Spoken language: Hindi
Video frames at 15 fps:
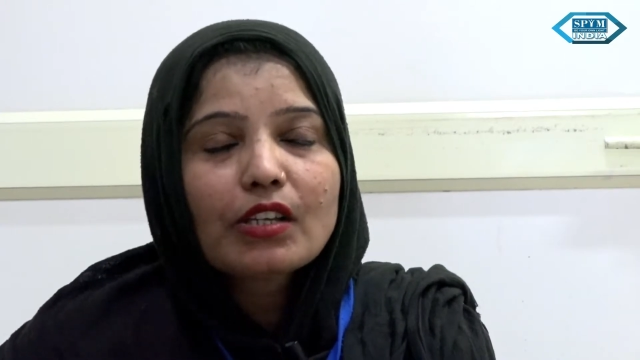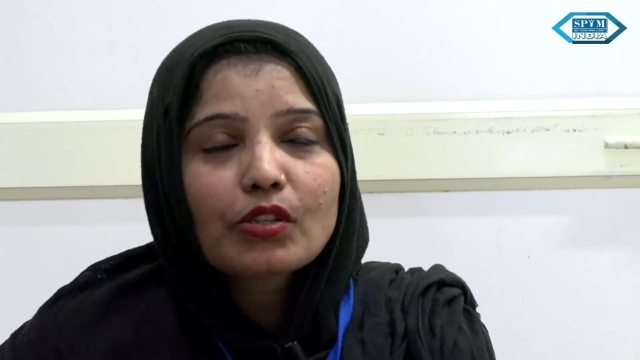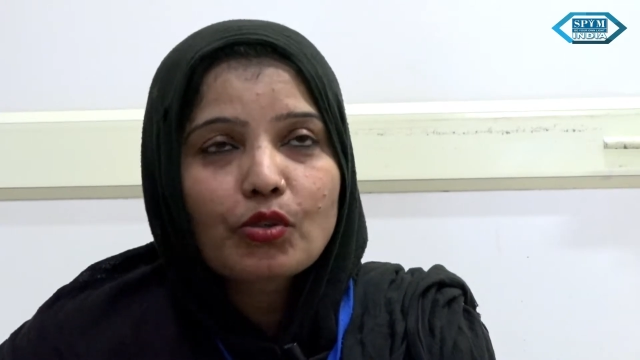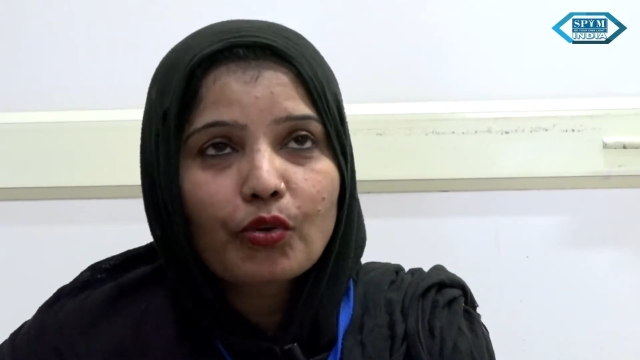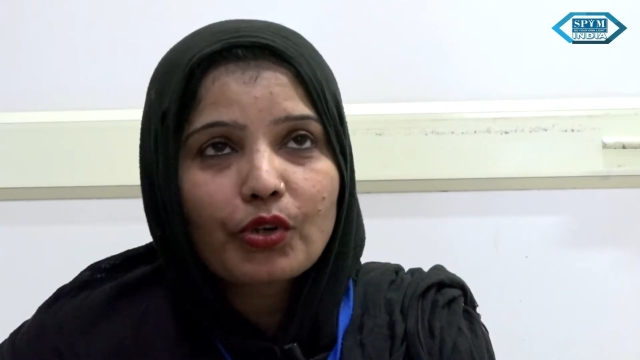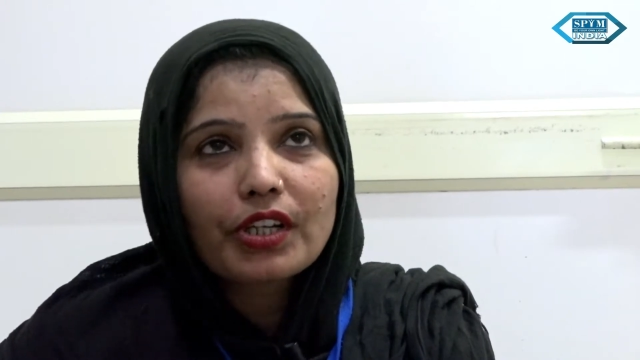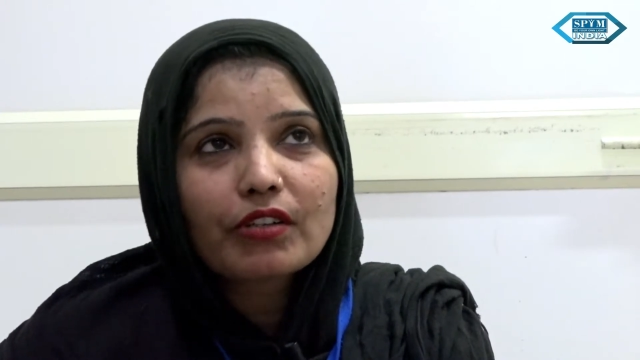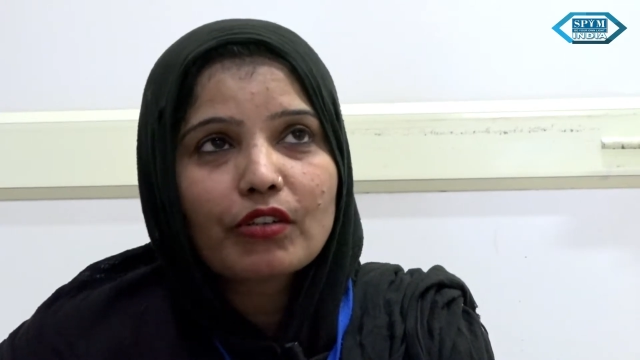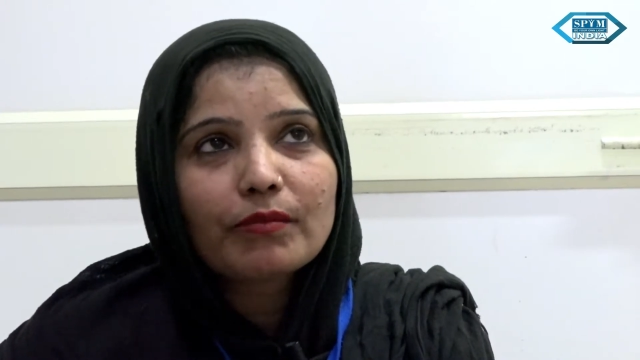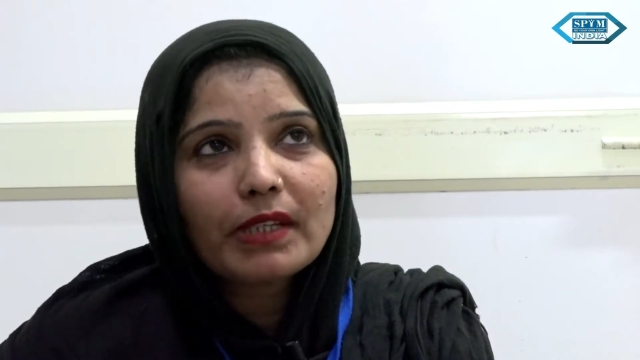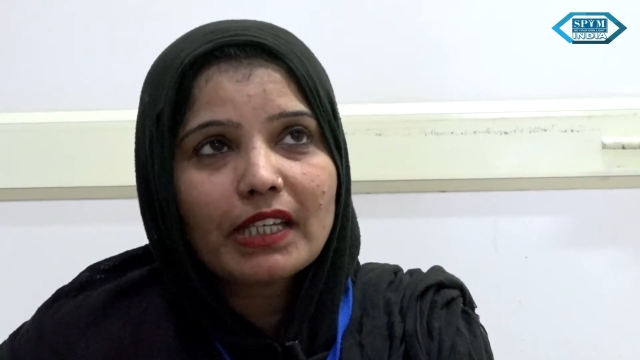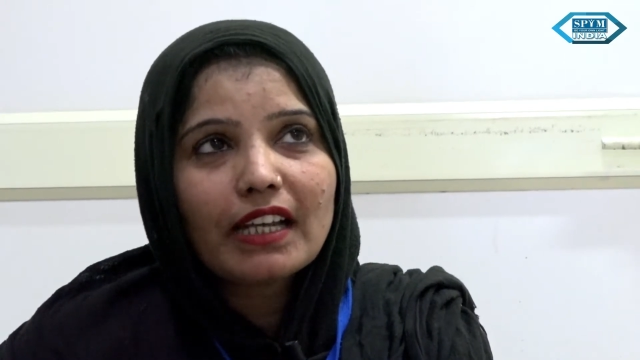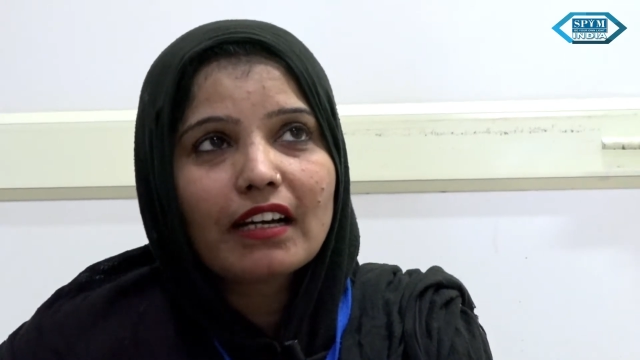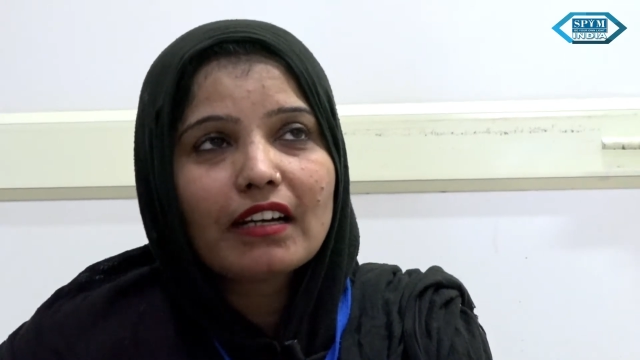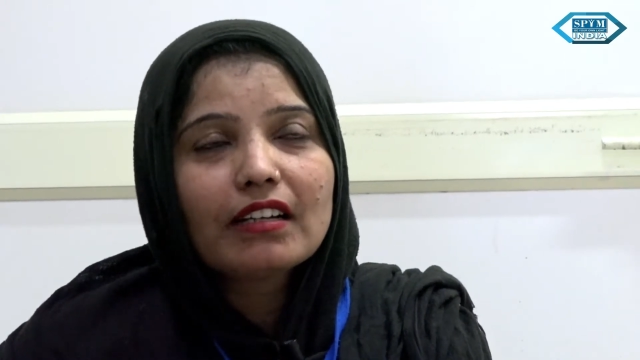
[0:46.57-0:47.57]
सोने को
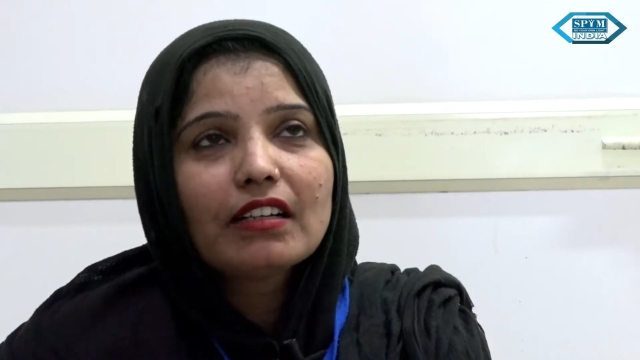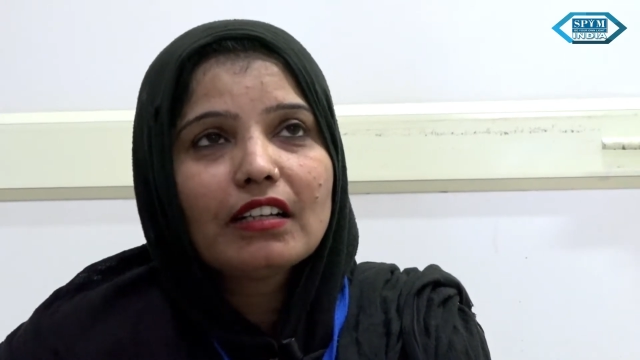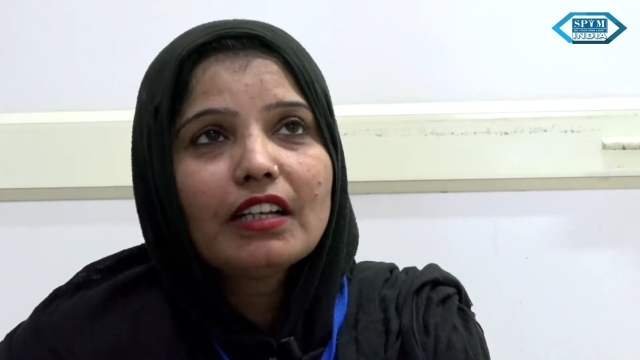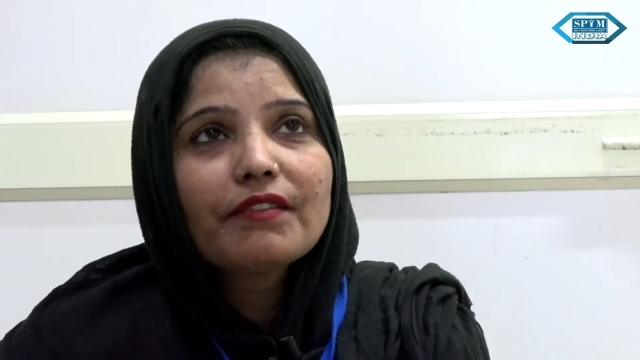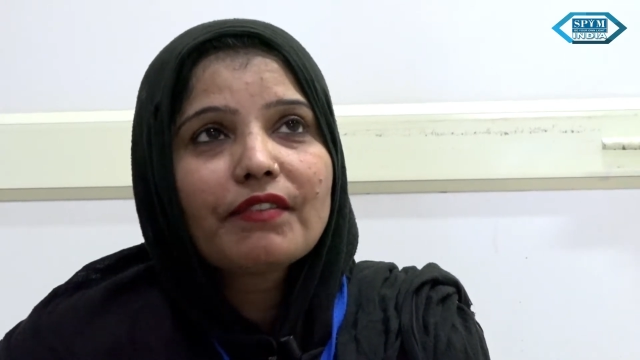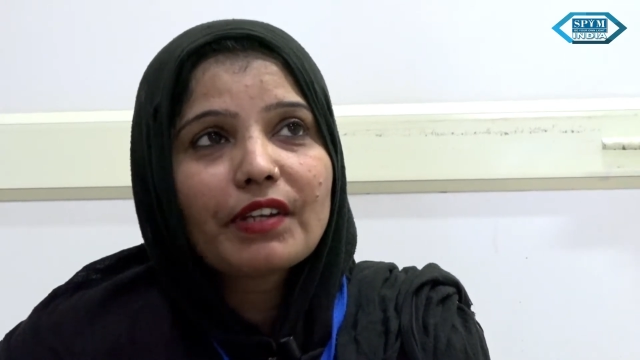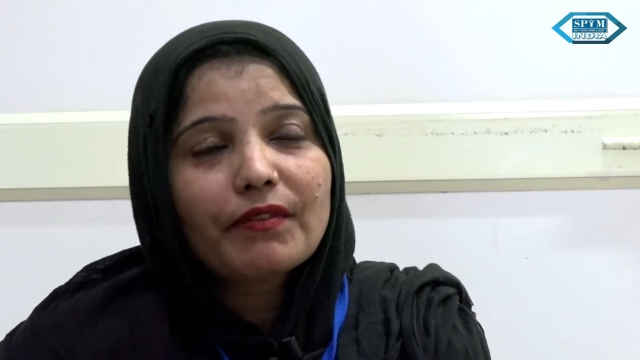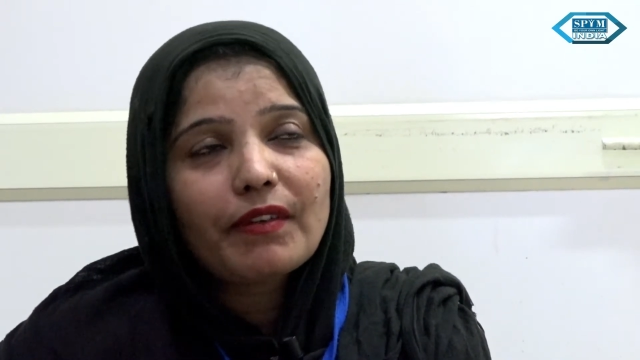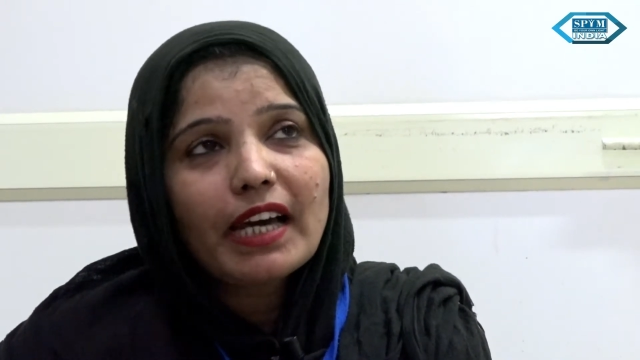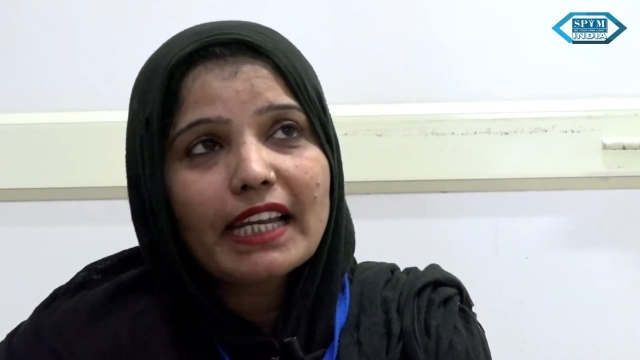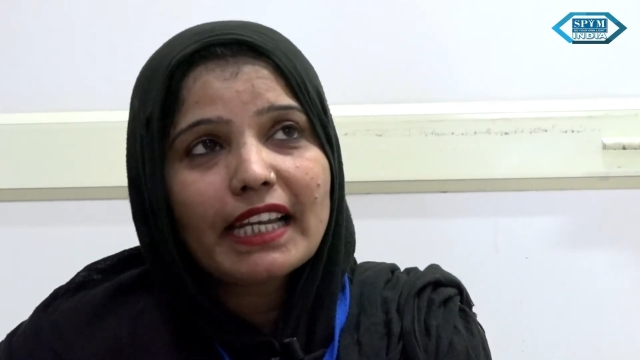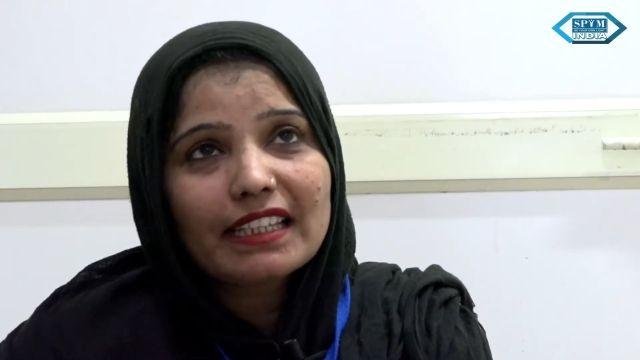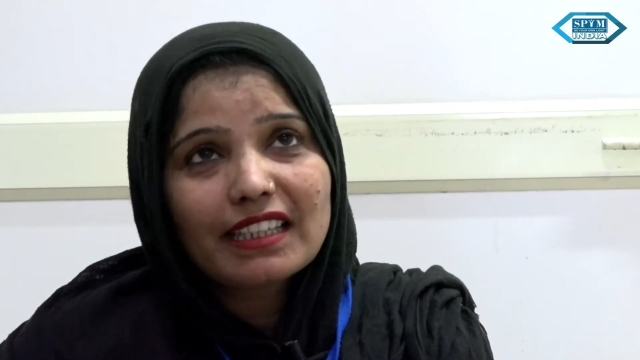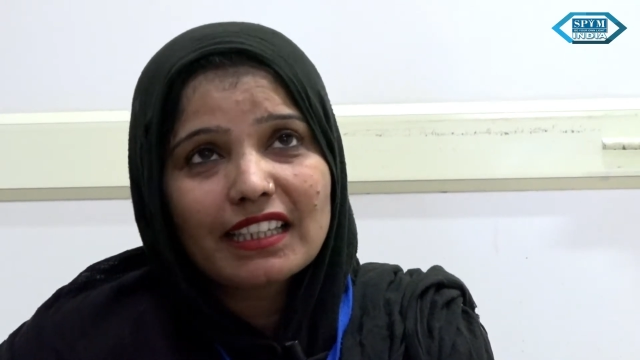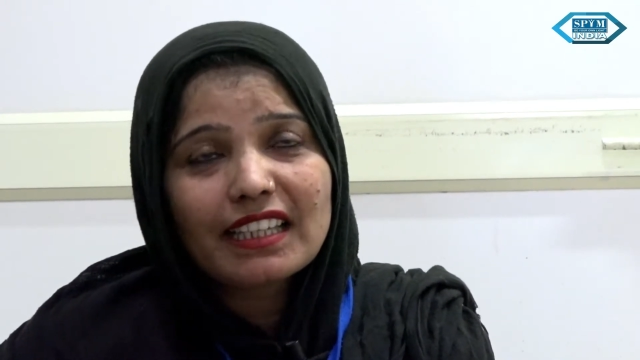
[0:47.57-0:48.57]
मिला फिर वहाँ
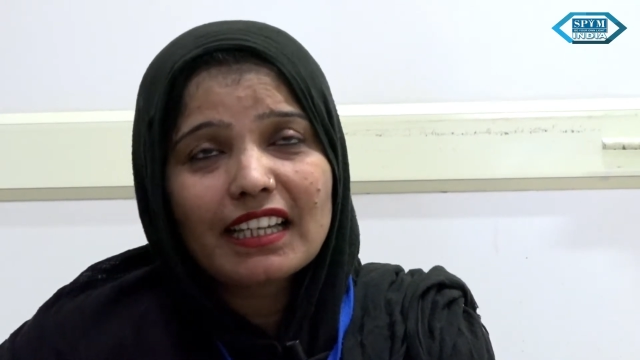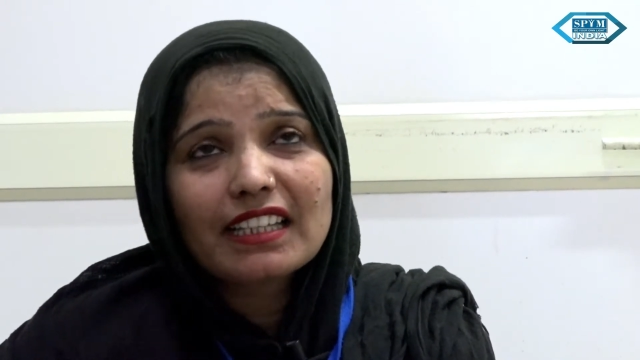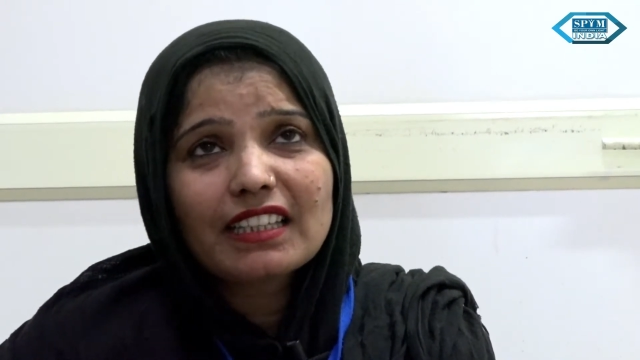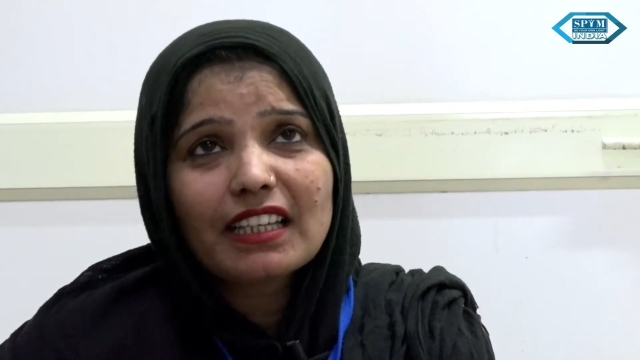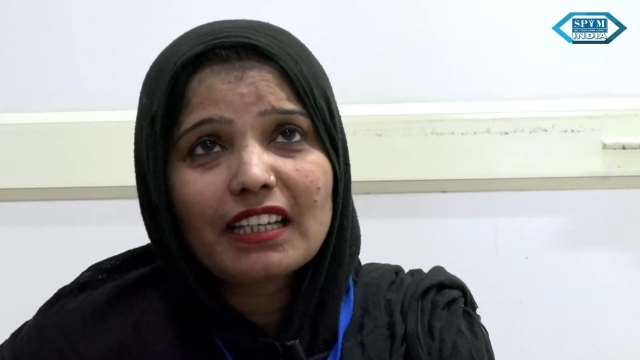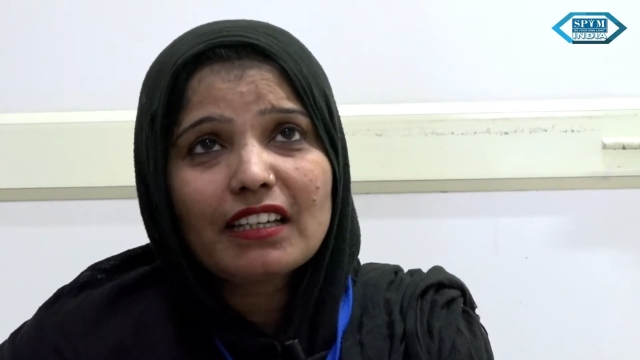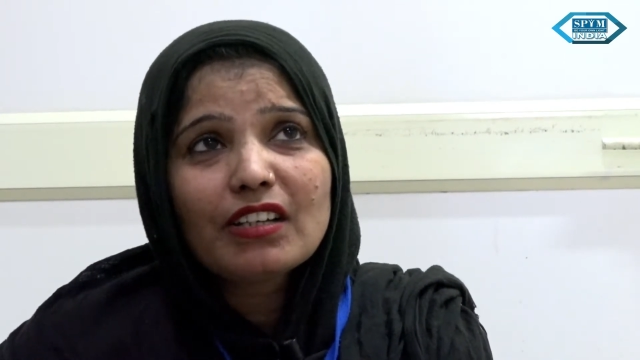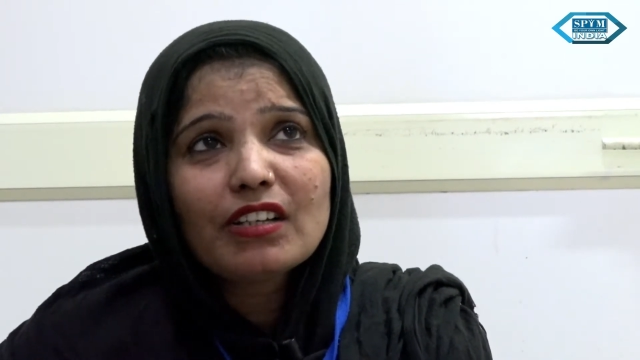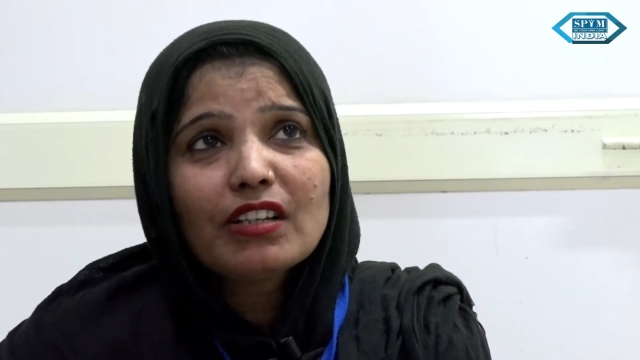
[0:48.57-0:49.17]
रहते रहते